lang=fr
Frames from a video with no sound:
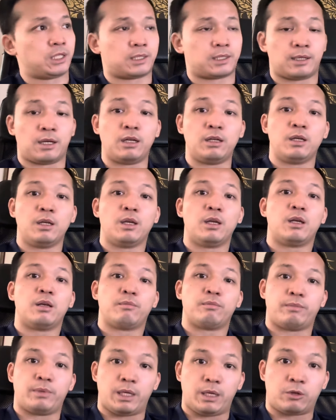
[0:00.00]
etc.,
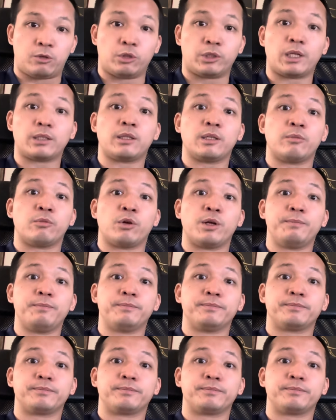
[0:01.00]
mais ben, contactez-moi,